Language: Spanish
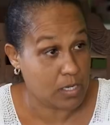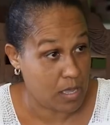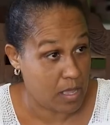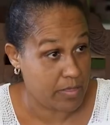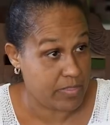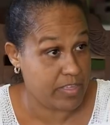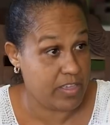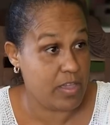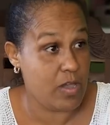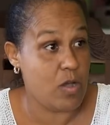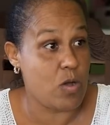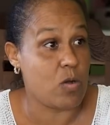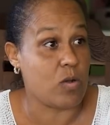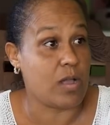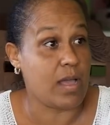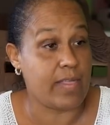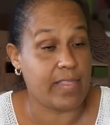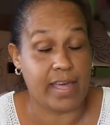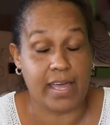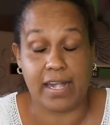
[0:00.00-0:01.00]
Adiós,
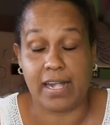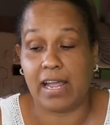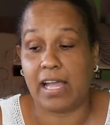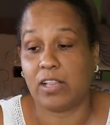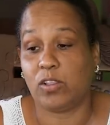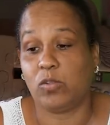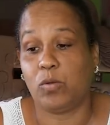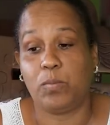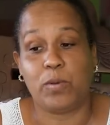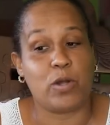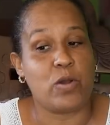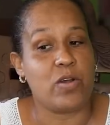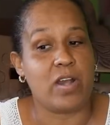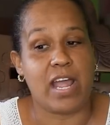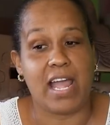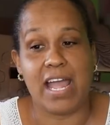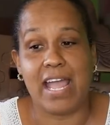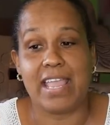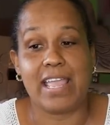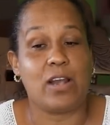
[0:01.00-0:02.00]
cada rato, pero
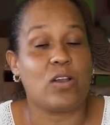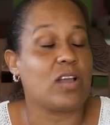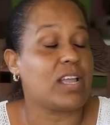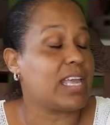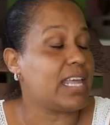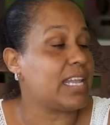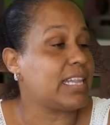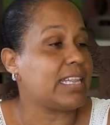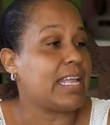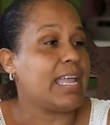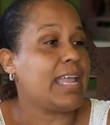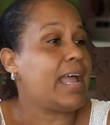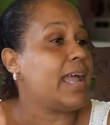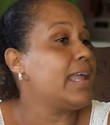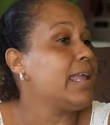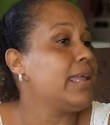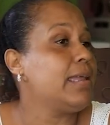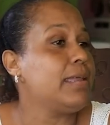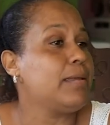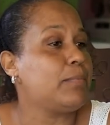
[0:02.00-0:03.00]
nada, ella lo que quiere estar
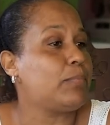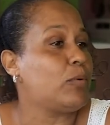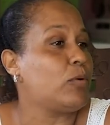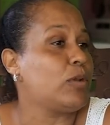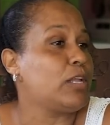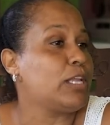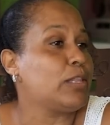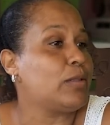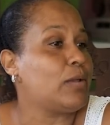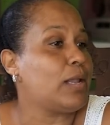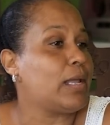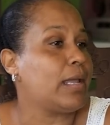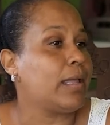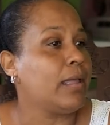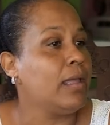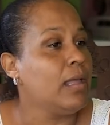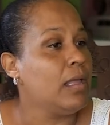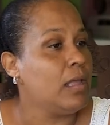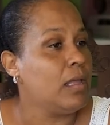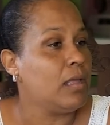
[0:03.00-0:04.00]
ahí poniéndole